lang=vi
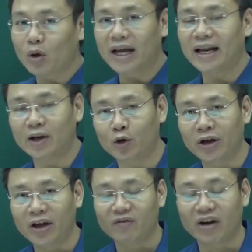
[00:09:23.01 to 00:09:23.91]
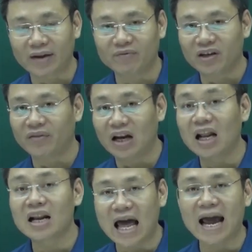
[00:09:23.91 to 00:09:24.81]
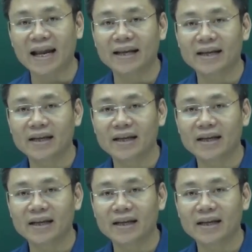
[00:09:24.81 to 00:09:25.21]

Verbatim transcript: quan hệ này rồi và các em sẽ phải lần lại